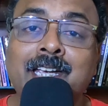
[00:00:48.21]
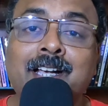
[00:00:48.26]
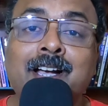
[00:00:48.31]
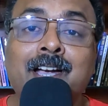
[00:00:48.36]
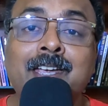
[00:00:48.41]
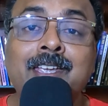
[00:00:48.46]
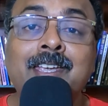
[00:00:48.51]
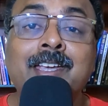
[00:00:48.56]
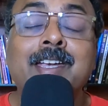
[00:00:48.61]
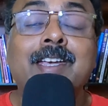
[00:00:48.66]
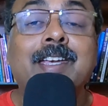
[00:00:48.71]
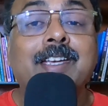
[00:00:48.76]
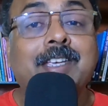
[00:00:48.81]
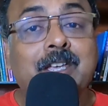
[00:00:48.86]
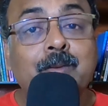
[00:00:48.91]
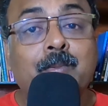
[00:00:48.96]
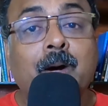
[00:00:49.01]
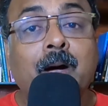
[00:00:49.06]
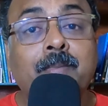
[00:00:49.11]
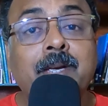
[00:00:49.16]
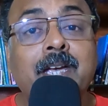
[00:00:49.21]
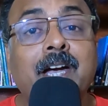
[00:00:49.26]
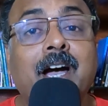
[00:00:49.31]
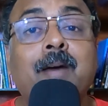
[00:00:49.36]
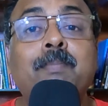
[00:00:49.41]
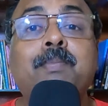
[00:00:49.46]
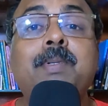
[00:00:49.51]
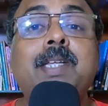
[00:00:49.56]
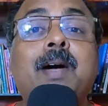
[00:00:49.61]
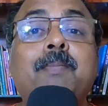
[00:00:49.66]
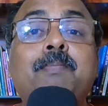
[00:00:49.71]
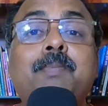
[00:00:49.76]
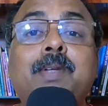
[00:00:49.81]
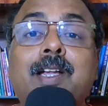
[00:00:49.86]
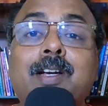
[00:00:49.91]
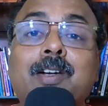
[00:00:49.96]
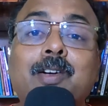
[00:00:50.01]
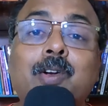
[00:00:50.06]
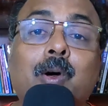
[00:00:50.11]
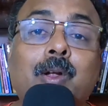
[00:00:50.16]
শেখাই কিভাবে আপনি
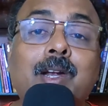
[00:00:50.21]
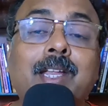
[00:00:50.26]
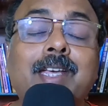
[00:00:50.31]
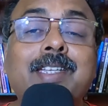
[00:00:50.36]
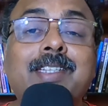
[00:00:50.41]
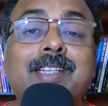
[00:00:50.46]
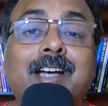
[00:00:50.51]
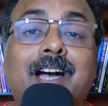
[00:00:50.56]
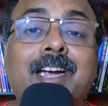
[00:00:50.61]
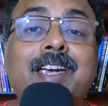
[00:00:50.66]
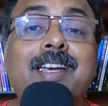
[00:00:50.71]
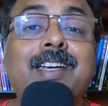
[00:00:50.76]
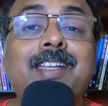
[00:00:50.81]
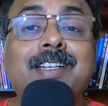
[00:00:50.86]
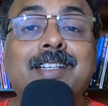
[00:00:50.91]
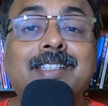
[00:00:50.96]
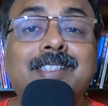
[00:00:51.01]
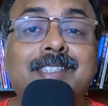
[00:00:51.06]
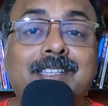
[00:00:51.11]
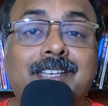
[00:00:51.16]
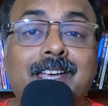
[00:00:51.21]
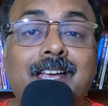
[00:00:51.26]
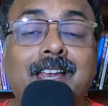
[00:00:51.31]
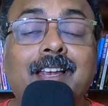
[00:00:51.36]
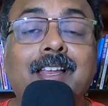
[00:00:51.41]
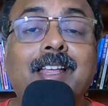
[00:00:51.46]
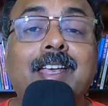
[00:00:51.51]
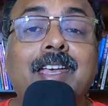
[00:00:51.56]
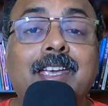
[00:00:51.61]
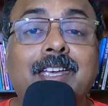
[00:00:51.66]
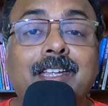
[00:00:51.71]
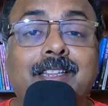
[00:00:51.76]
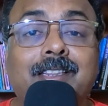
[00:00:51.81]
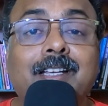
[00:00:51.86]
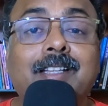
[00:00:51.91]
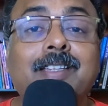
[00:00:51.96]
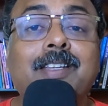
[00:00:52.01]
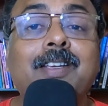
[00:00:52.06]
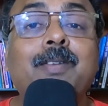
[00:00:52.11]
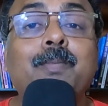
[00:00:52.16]
আপনার নলেজ আইডিয়া স্কিল
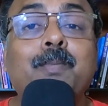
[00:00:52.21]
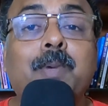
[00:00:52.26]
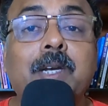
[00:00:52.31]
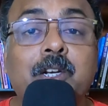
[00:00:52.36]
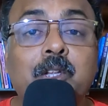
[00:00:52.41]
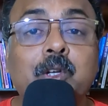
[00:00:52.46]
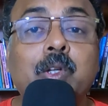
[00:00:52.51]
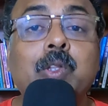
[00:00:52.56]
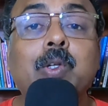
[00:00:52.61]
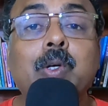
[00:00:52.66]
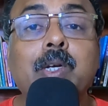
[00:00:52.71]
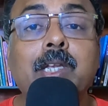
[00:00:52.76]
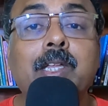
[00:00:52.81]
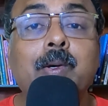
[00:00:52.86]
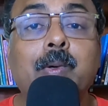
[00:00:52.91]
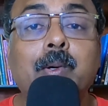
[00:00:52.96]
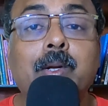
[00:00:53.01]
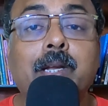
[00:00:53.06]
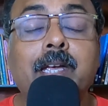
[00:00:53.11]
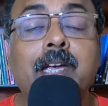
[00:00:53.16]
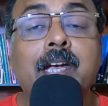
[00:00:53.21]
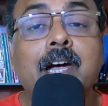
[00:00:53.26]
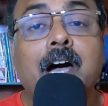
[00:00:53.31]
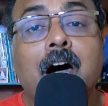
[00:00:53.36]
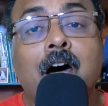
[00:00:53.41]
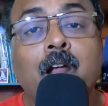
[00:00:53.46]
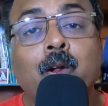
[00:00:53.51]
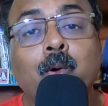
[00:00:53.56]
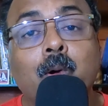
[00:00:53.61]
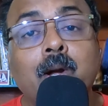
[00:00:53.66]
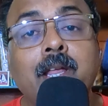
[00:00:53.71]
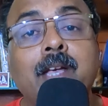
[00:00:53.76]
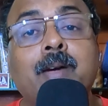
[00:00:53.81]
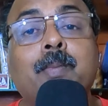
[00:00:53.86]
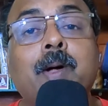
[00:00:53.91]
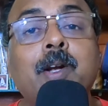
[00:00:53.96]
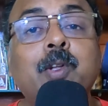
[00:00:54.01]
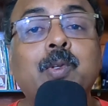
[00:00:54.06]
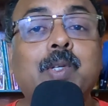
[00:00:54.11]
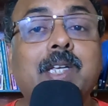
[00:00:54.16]
ইত্যাদির ভিডিও তৈরি করে আরও অনেক
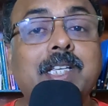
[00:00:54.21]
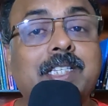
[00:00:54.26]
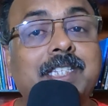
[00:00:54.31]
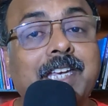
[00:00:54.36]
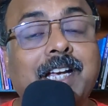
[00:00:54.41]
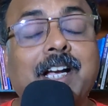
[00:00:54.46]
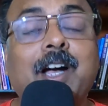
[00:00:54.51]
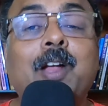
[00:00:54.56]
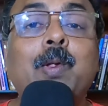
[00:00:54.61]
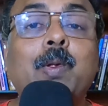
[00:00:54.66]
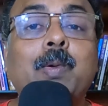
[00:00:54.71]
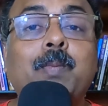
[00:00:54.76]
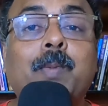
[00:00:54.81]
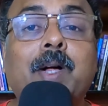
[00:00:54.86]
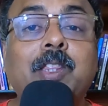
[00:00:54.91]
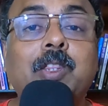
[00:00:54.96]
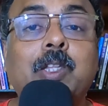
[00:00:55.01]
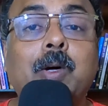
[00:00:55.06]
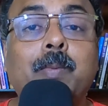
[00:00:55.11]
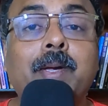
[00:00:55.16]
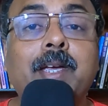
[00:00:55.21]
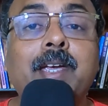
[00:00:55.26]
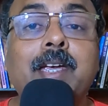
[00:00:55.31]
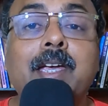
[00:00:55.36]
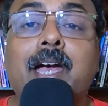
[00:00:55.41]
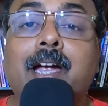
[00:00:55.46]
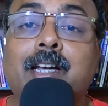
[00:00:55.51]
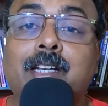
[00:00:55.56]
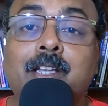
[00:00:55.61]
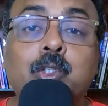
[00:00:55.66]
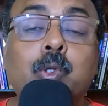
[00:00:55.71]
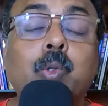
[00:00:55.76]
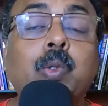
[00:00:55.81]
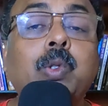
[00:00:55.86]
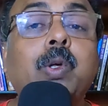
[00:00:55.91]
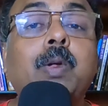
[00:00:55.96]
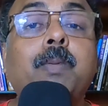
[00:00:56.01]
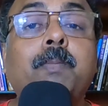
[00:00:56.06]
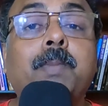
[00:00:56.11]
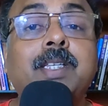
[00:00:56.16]
মানুষকে শেখানোর মাধ্যমে একটা
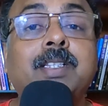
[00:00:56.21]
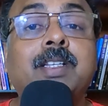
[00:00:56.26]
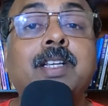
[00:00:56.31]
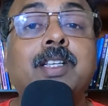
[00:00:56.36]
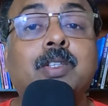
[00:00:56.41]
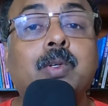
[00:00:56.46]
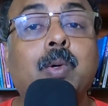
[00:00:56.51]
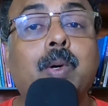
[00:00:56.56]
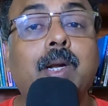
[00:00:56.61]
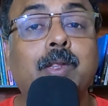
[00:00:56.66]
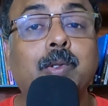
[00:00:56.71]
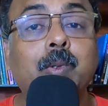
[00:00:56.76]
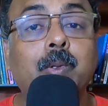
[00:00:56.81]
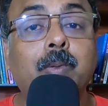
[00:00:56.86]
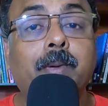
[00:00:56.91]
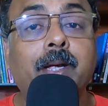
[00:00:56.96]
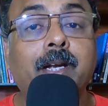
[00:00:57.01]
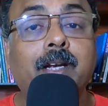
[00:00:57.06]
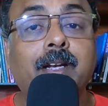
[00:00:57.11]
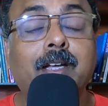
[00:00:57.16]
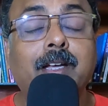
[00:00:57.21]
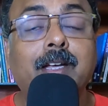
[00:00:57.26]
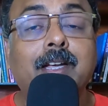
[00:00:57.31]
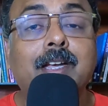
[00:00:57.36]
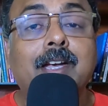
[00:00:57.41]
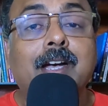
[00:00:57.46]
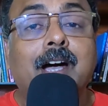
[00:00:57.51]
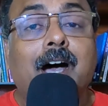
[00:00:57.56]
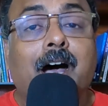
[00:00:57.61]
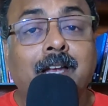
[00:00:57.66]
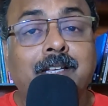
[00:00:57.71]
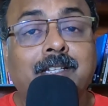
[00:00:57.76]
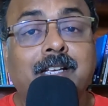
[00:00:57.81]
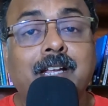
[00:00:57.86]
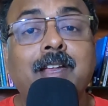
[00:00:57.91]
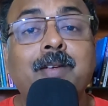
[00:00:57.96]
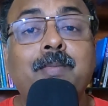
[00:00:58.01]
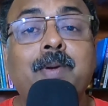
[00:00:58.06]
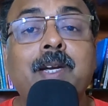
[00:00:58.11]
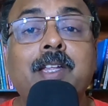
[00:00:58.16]
সুন্দর বিজনেস গড়ে তুলবে
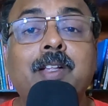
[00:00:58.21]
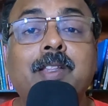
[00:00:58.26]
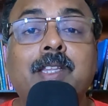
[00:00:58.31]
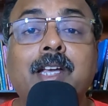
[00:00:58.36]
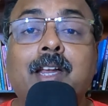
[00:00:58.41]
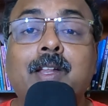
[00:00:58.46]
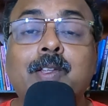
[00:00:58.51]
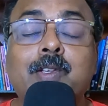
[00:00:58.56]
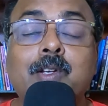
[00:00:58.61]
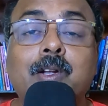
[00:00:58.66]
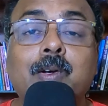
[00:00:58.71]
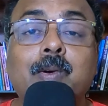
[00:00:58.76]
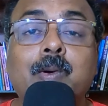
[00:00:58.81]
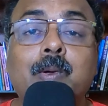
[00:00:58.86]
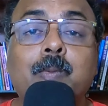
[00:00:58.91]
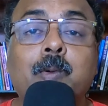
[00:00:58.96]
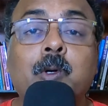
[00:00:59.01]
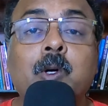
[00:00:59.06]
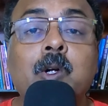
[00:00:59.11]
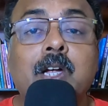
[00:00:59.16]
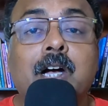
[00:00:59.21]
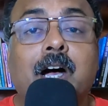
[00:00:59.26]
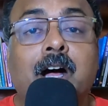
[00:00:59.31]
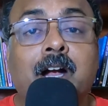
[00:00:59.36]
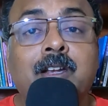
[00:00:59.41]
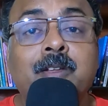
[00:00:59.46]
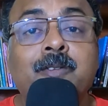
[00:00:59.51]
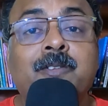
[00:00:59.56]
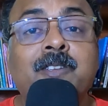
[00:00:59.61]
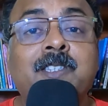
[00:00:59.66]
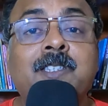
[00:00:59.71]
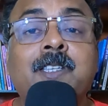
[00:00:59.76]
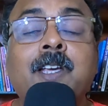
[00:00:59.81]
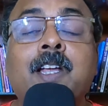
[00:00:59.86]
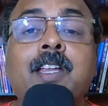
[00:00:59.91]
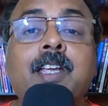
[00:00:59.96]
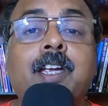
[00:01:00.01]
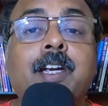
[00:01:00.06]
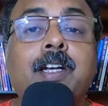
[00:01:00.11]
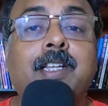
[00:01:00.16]
আজকের এই ভিডিওতে আলোচনা করব
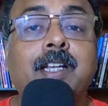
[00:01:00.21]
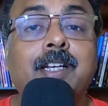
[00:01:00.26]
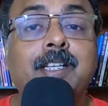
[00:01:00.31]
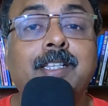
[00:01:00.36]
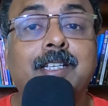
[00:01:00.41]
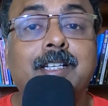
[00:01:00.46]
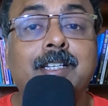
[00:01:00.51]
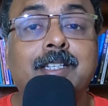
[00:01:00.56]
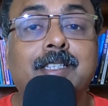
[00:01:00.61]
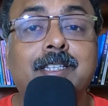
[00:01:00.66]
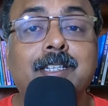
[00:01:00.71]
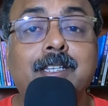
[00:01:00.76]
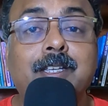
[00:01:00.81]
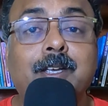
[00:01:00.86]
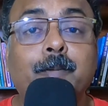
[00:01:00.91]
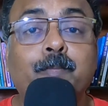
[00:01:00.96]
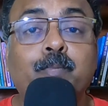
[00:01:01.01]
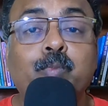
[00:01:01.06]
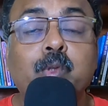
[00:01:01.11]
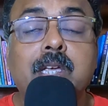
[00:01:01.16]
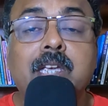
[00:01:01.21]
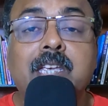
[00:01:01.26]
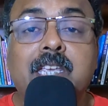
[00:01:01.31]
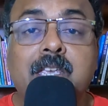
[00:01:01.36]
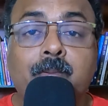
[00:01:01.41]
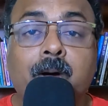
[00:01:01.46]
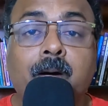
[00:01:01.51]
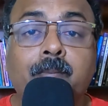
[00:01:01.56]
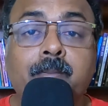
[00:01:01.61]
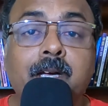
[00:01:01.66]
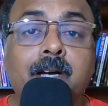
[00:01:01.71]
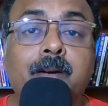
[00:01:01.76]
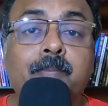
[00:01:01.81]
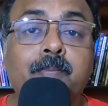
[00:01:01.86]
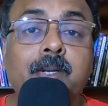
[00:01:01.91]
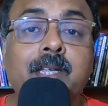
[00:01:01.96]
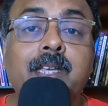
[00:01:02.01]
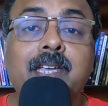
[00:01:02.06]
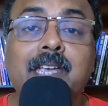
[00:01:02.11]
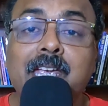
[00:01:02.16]
আর্টিফিশিয়াল ইন্টেলিজেন্স নিয়ে কিভাবে
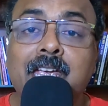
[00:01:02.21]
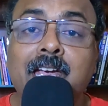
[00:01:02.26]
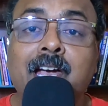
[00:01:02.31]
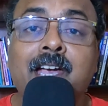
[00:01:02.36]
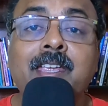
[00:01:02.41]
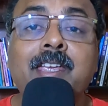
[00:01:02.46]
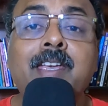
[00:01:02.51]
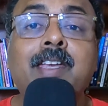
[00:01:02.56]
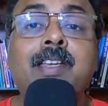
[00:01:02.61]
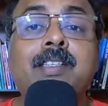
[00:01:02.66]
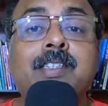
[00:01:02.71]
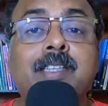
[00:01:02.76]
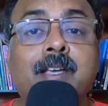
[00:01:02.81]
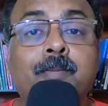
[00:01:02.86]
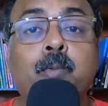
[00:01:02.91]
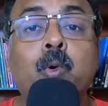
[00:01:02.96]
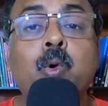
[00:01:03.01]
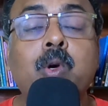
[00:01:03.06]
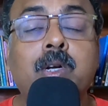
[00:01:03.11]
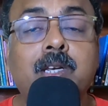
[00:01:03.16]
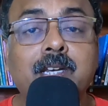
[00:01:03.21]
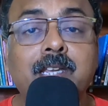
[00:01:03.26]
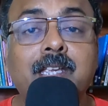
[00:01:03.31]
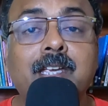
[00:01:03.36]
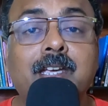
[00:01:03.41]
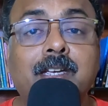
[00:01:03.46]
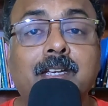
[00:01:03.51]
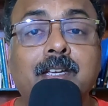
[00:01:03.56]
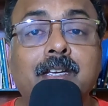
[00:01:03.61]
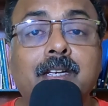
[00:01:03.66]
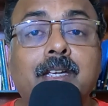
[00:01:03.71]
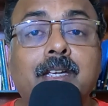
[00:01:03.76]
আপনি এআই এর সাপোর্ট নিয়ে